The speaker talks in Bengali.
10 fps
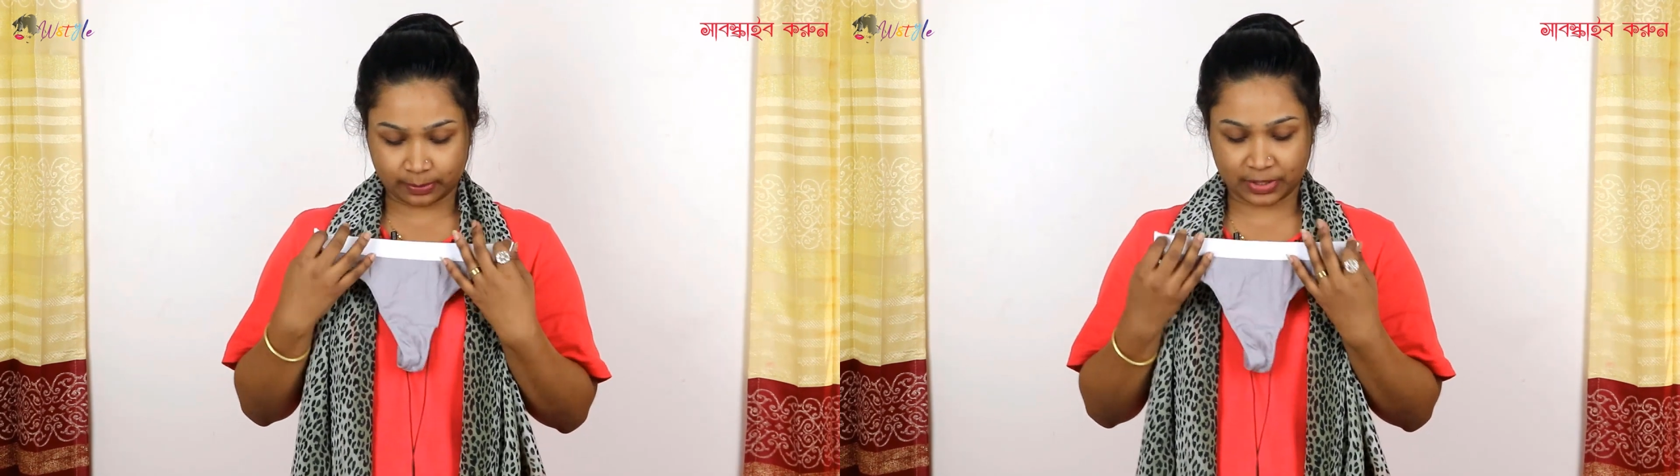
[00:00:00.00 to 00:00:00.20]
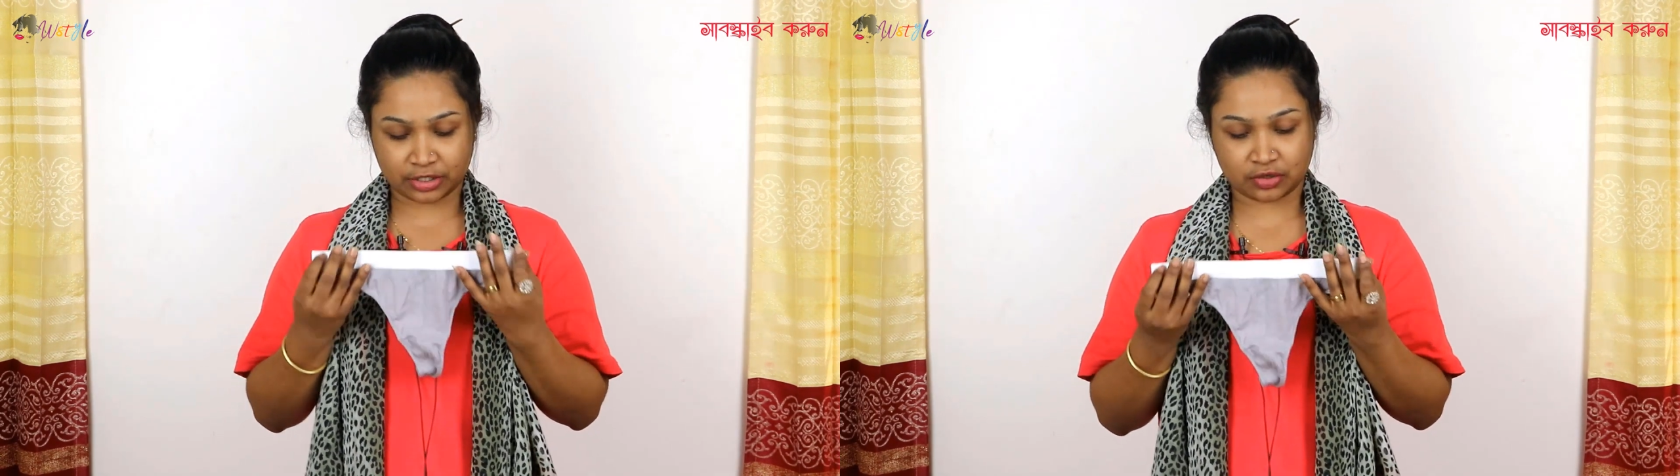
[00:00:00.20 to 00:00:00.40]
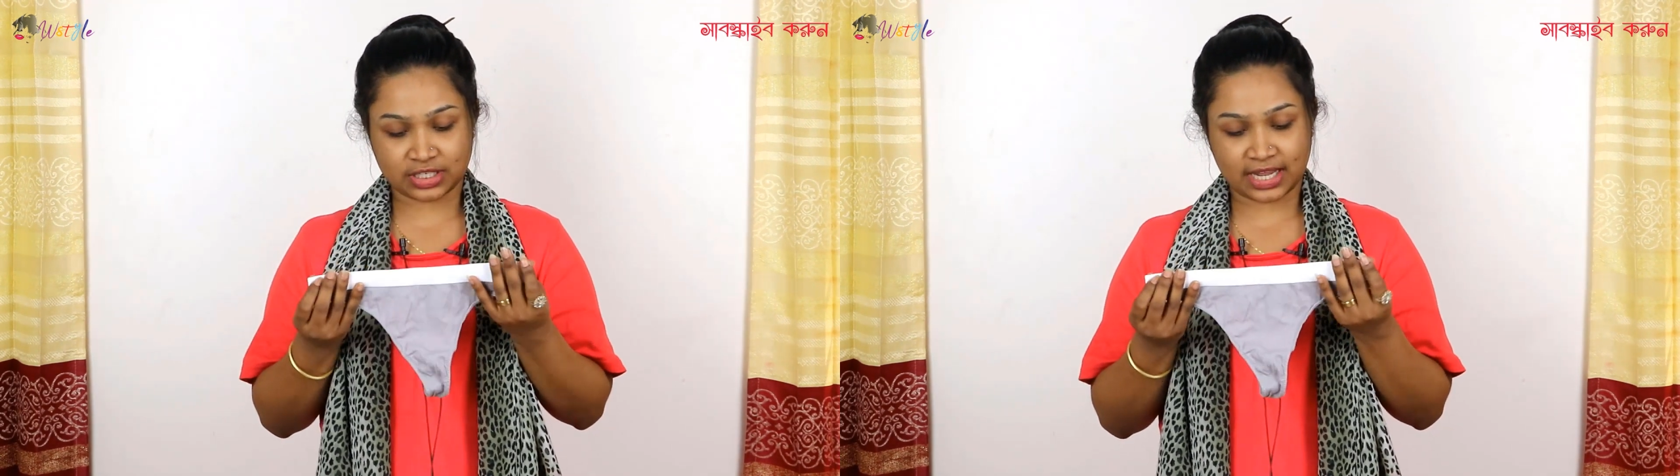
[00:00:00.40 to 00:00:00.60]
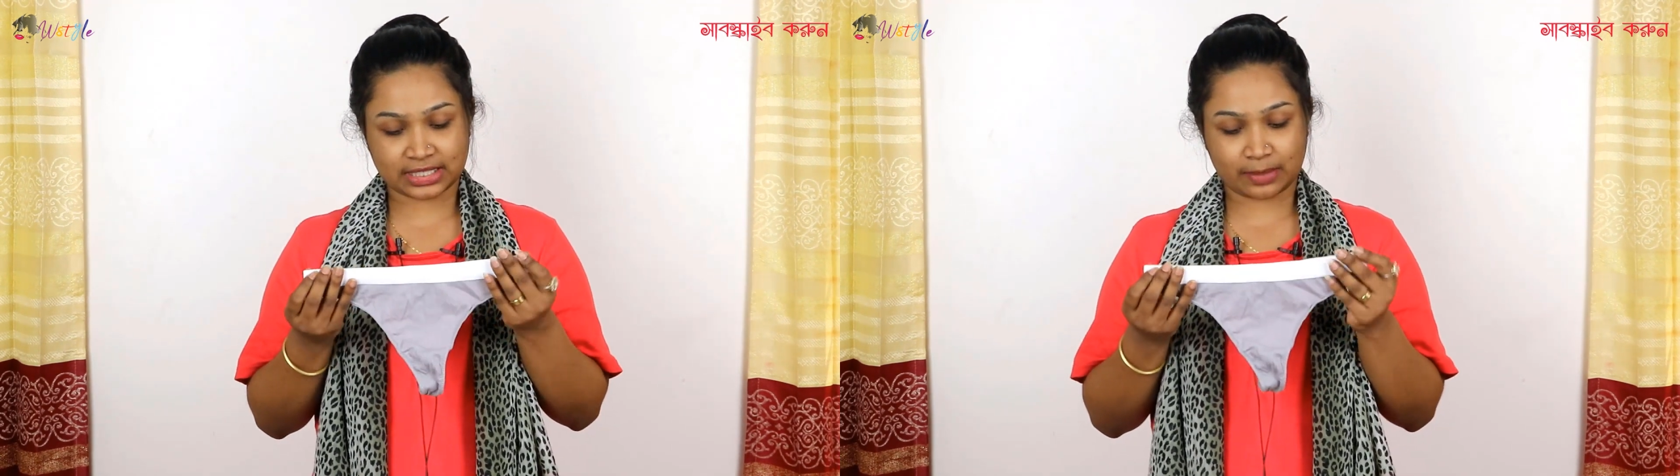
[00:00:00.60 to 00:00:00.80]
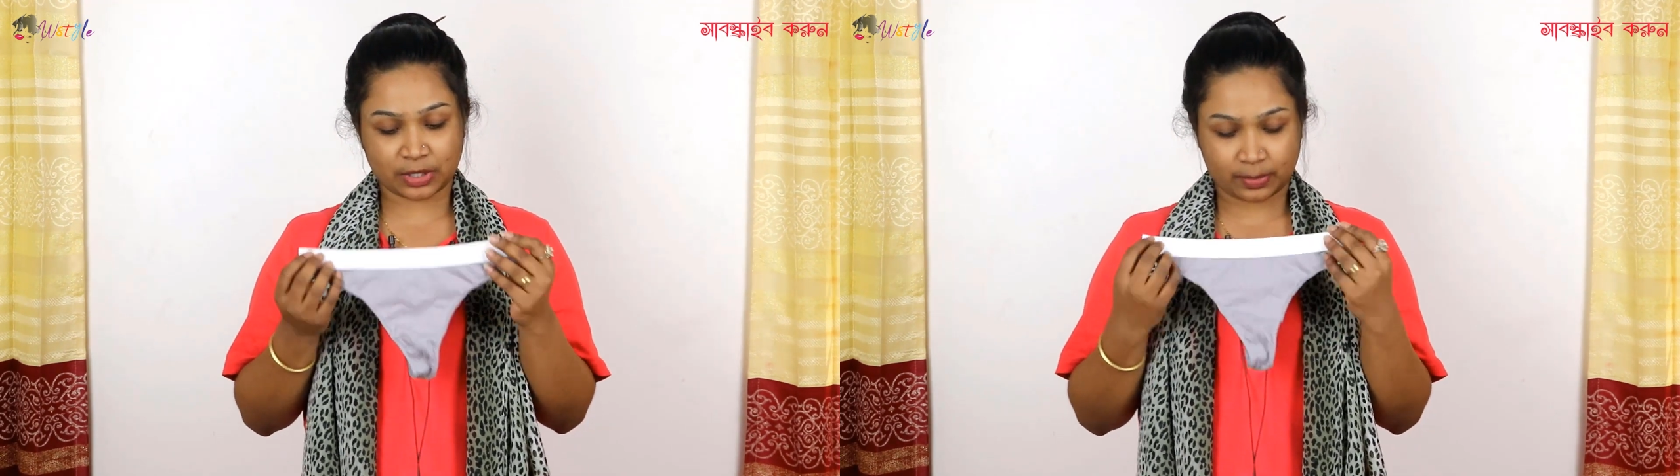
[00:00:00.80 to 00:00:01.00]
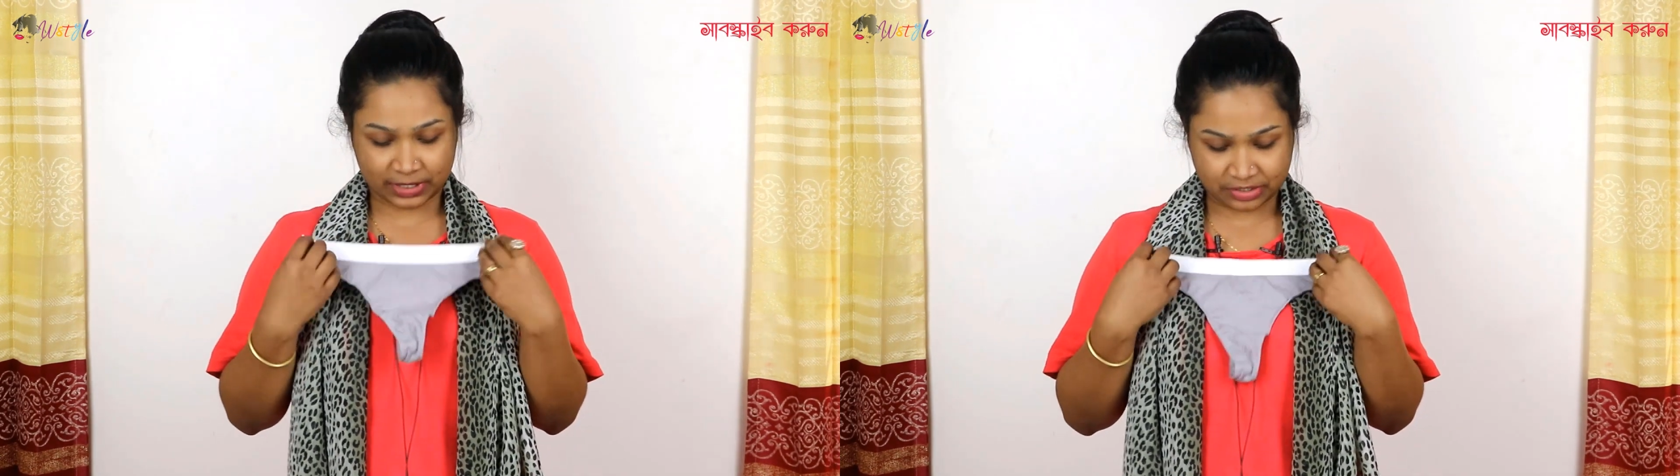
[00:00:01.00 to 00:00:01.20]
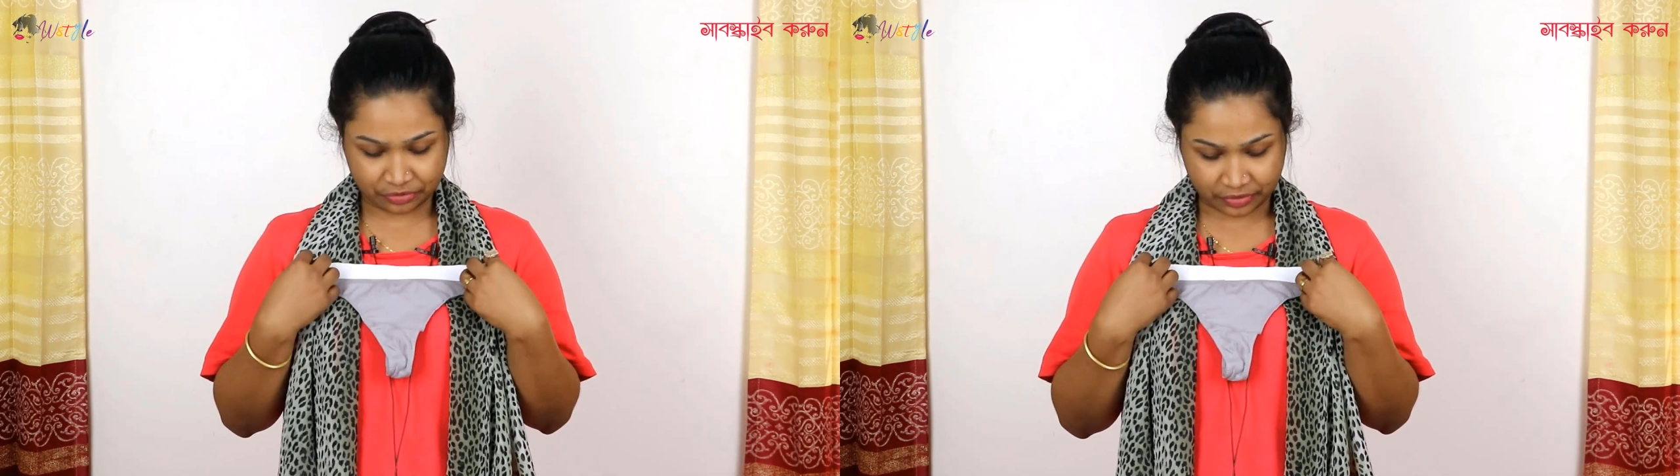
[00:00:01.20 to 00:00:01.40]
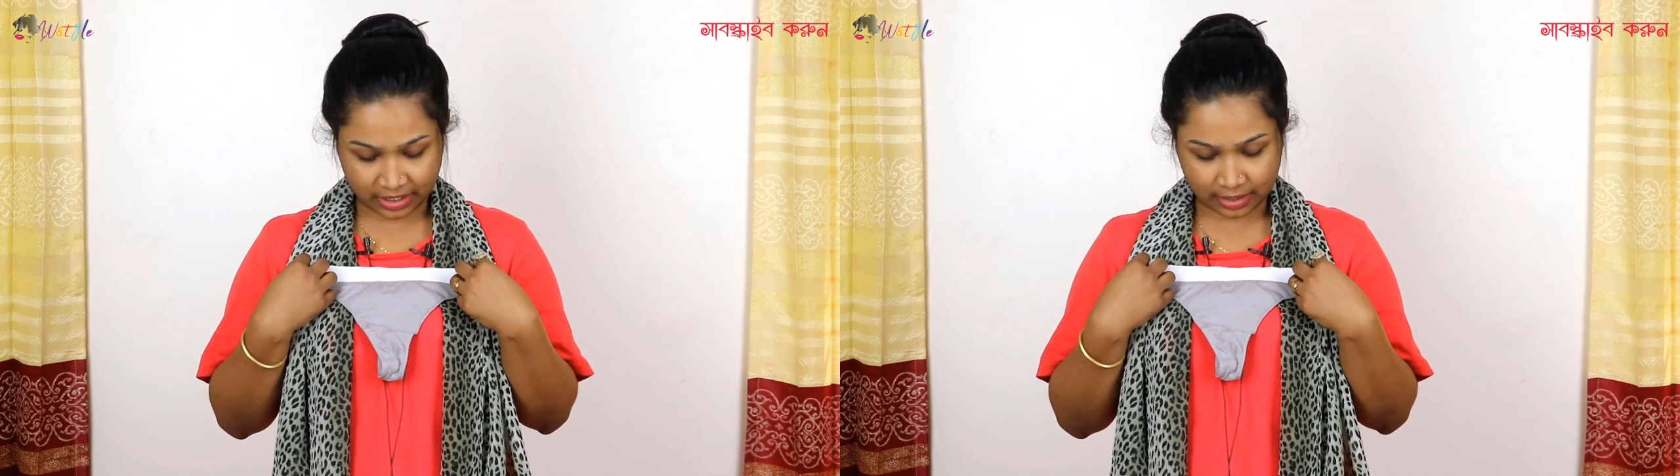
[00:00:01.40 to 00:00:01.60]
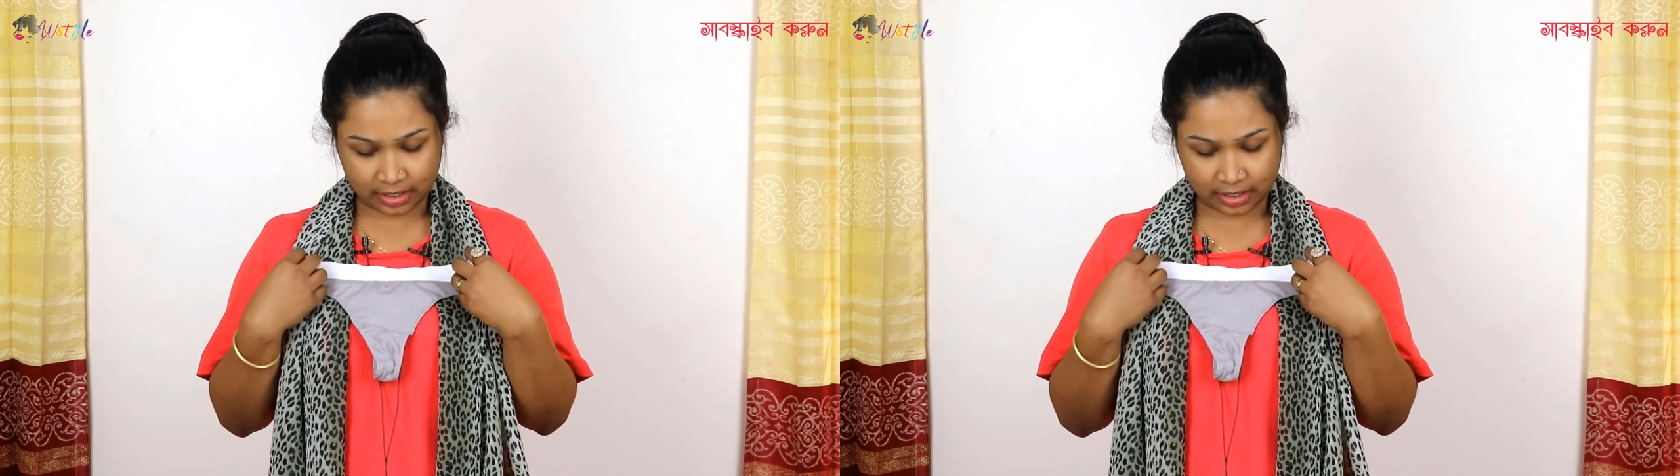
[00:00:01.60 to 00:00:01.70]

একটি পেন্টি রয়েছে অ্যাজ আপনারা পাচ্ছেন গ্রে